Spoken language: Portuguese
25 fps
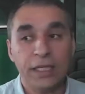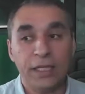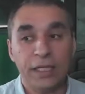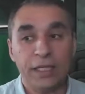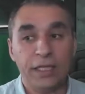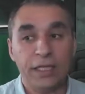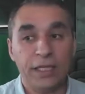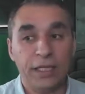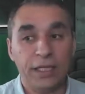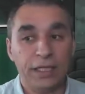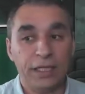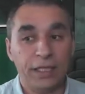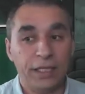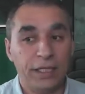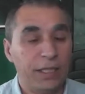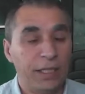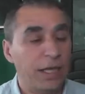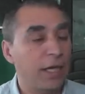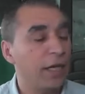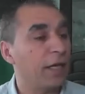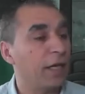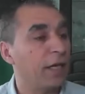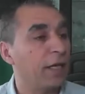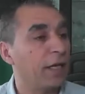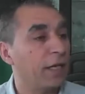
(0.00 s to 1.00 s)
e, e
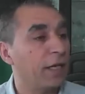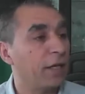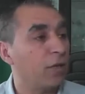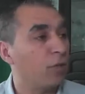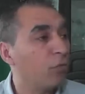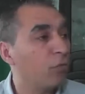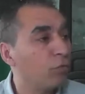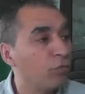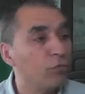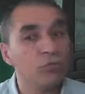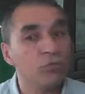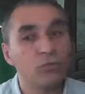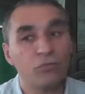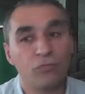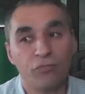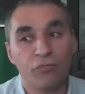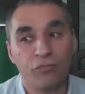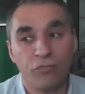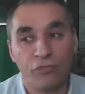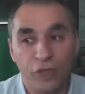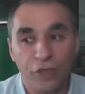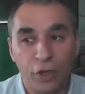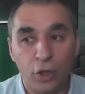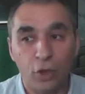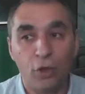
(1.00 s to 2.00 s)
é, é um
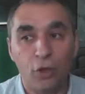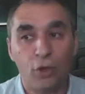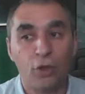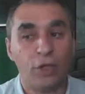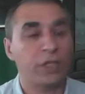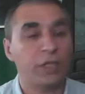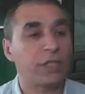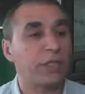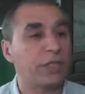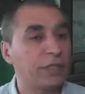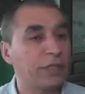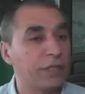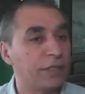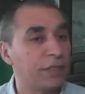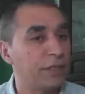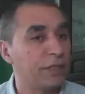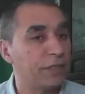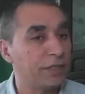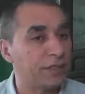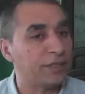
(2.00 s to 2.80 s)
valor que,